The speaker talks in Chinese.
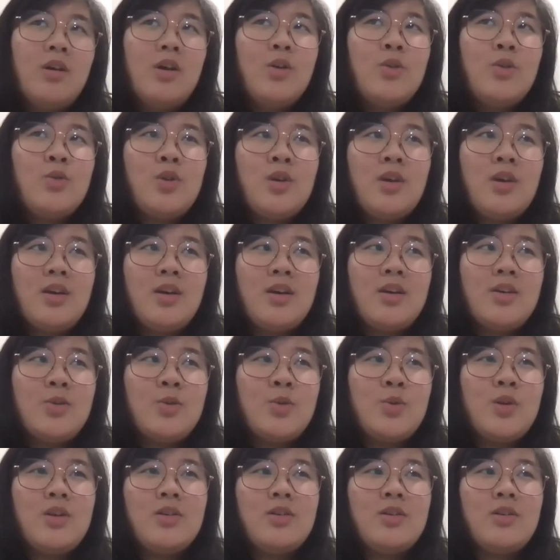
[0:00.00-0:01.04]
所
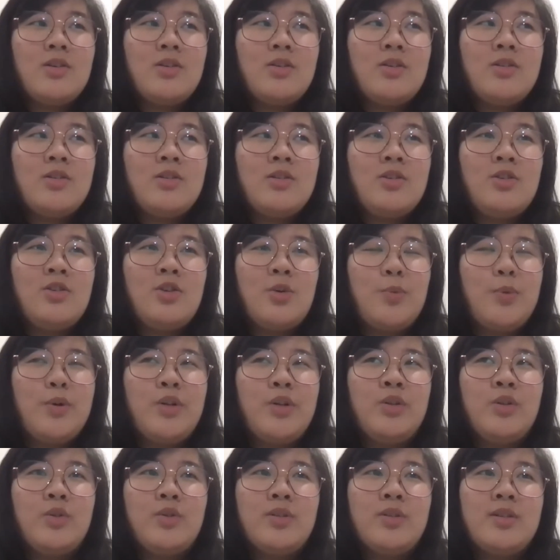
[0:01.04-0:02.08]
以是什么
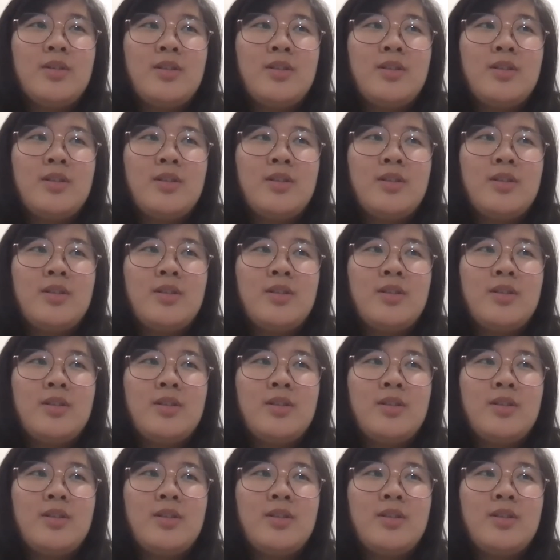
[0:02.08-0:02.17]
东